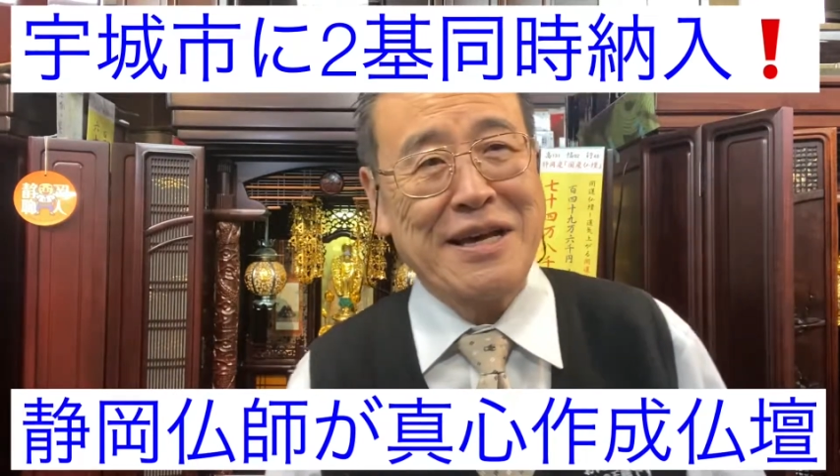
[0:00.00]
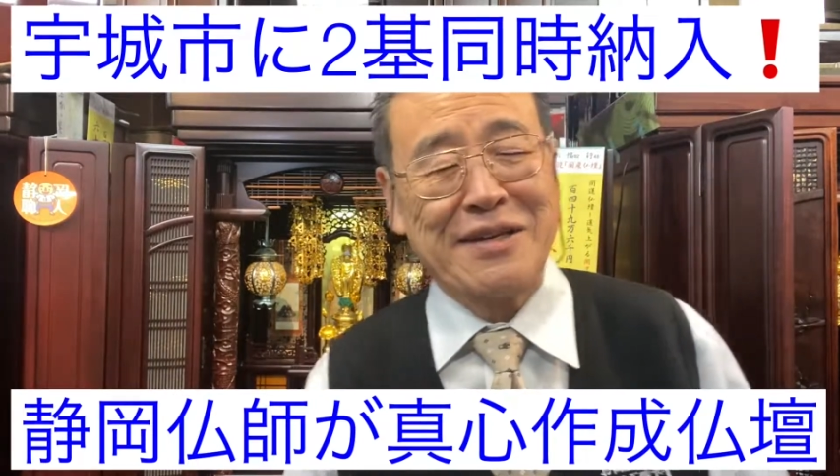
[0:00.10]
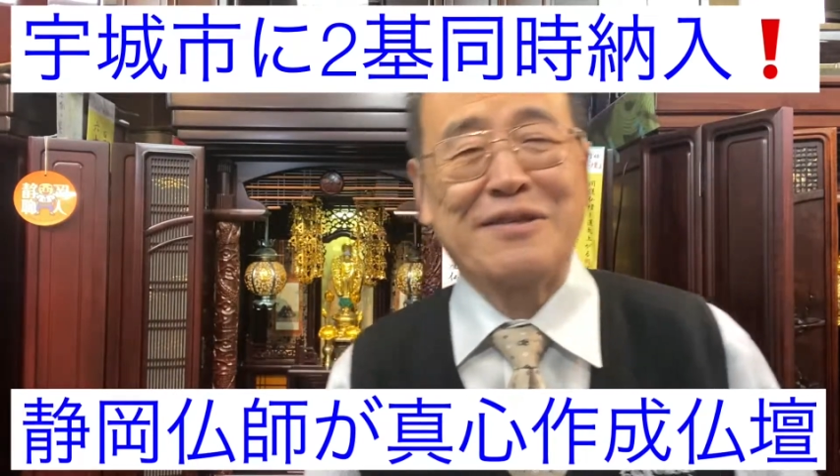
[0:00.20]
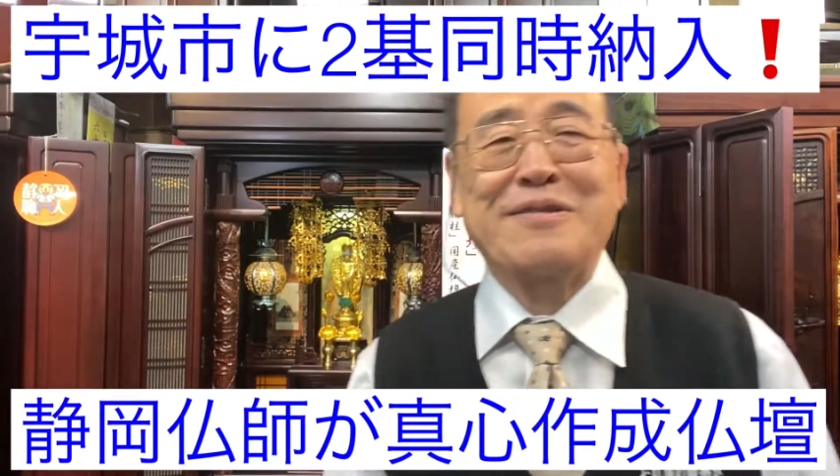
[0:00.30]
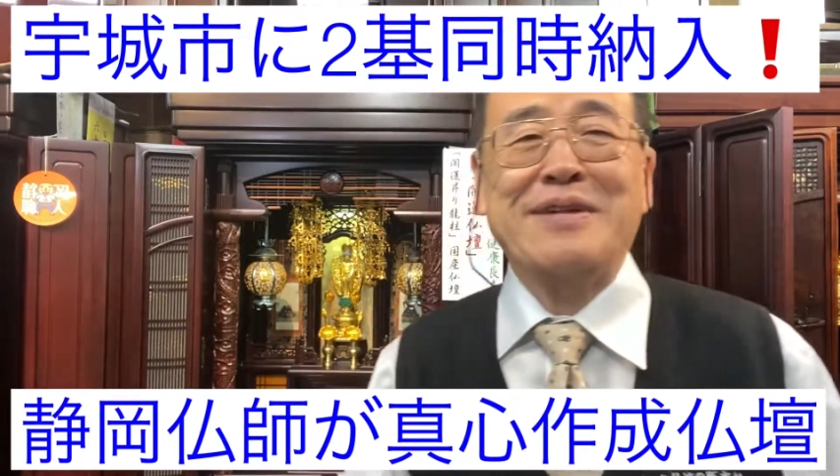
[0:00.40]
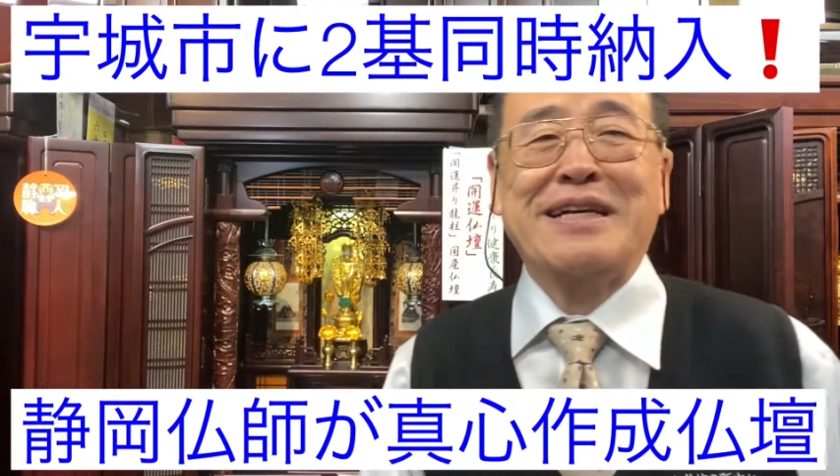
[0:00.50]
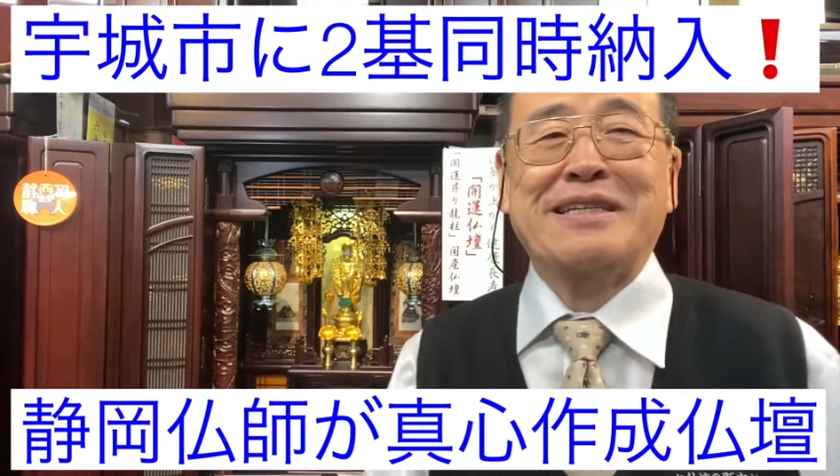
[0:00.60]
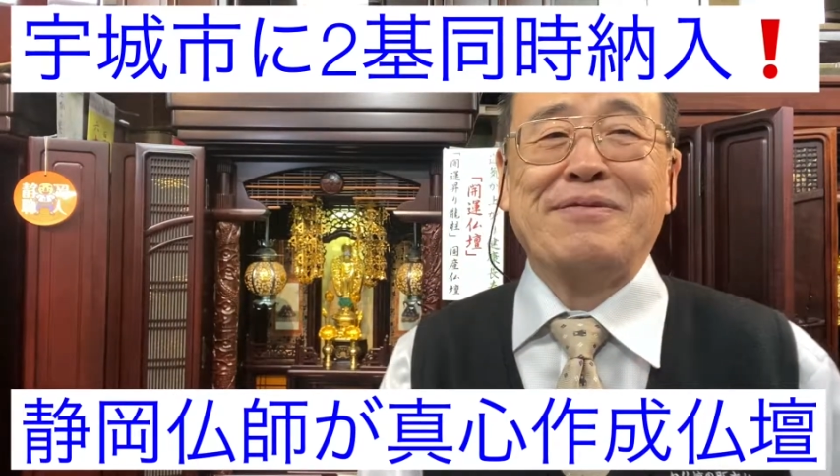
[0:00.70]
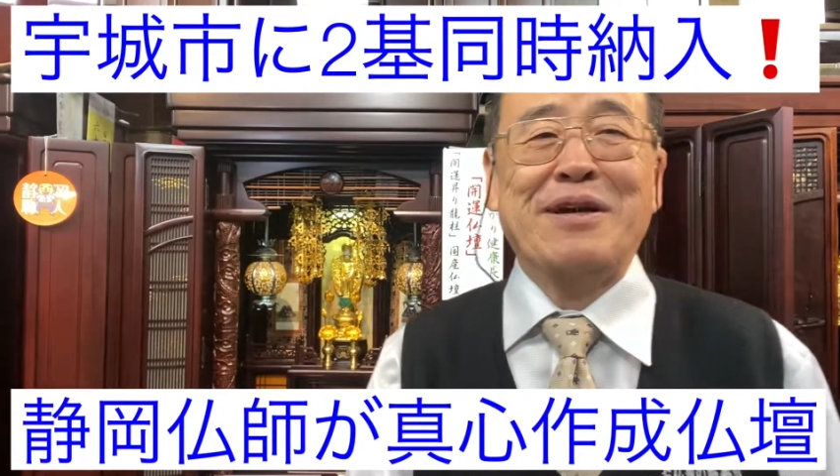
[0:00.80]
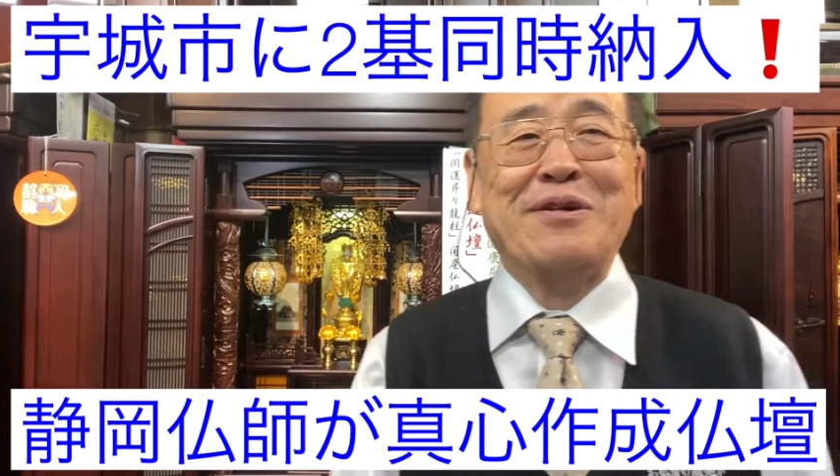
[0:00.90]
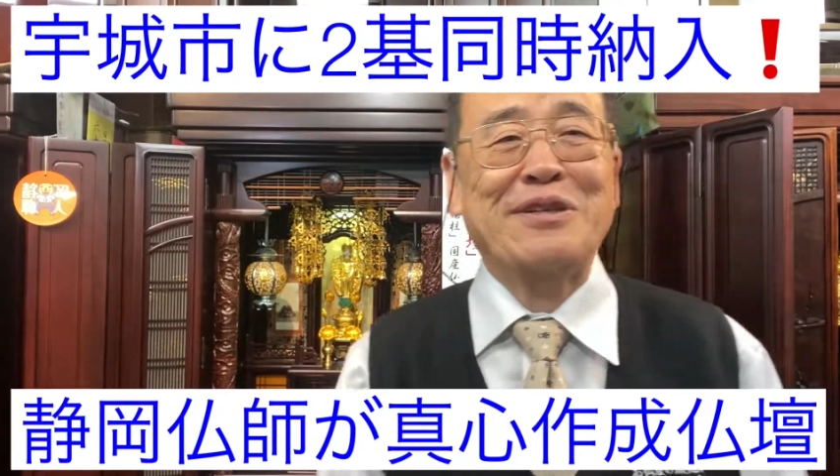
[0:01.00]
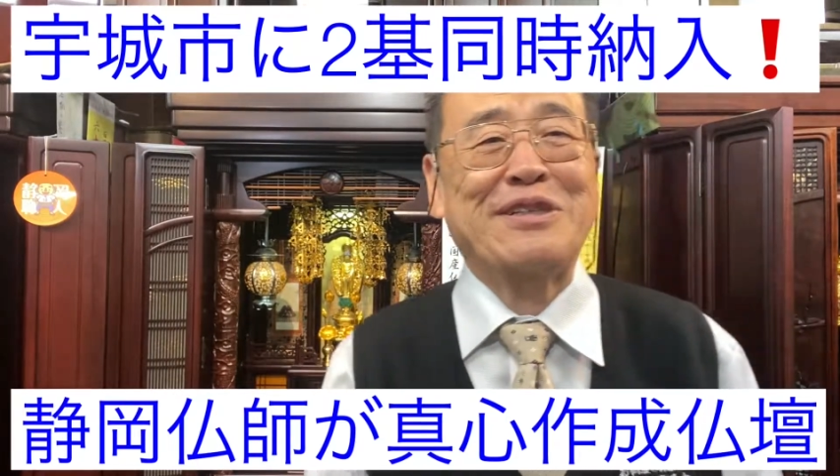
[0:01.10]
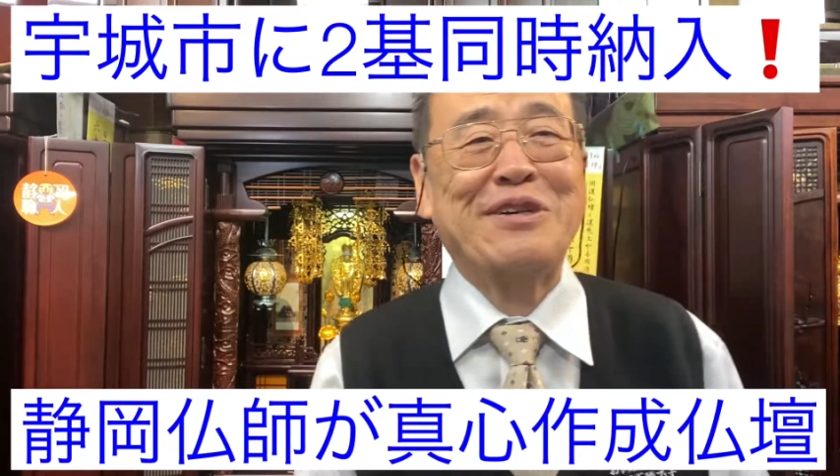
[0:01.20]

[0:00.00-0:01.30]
一つ皆様よろしく